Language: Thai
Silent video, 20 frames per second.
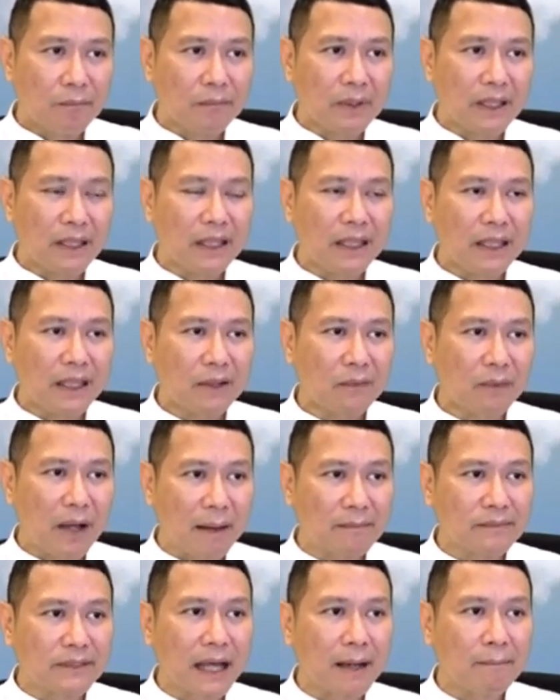มีค
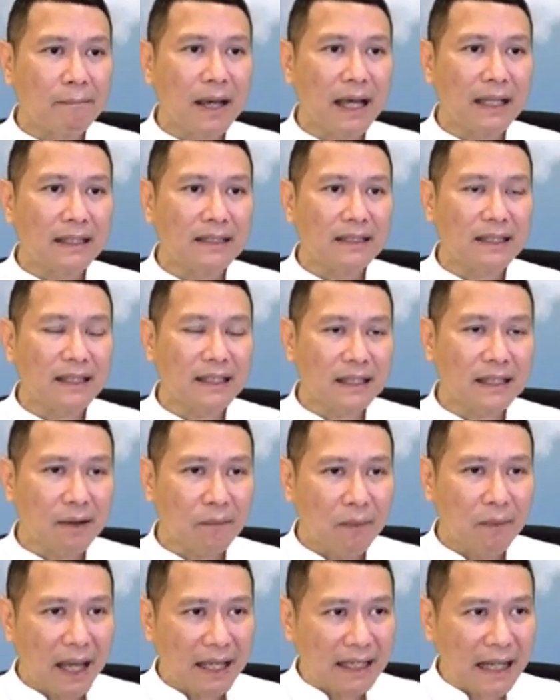วามสามารถที่จะ
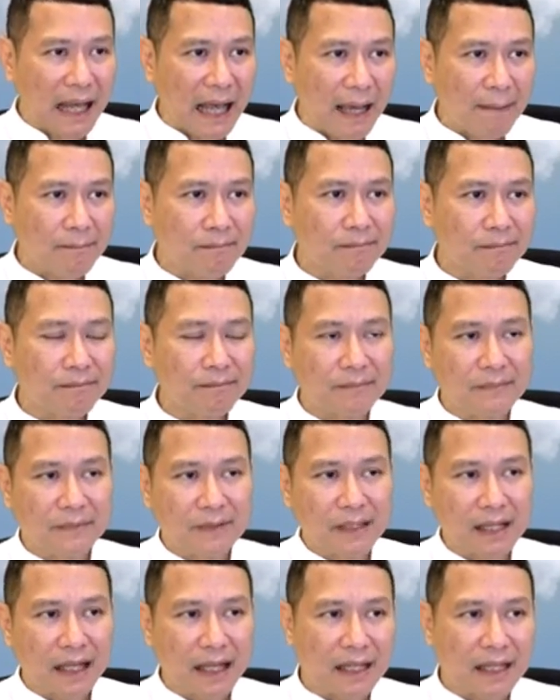ว่าย
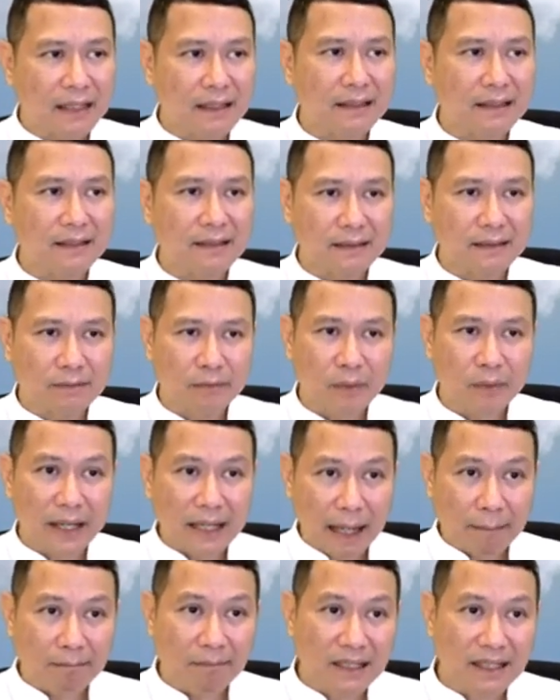น้ำนะว่าย
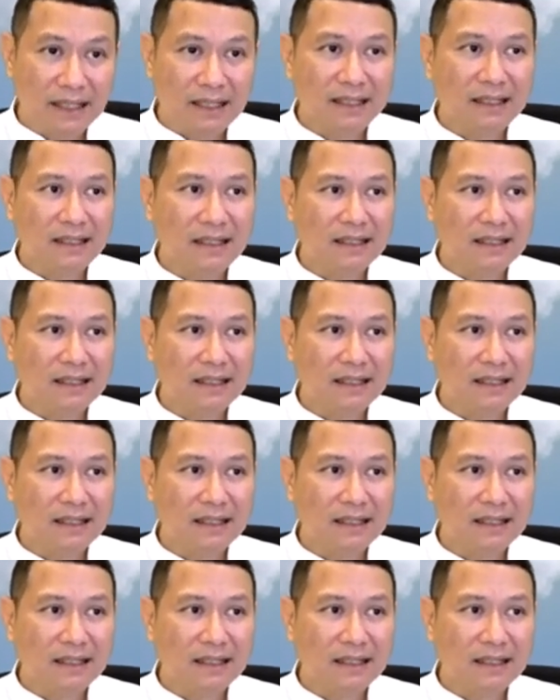น้ำลึก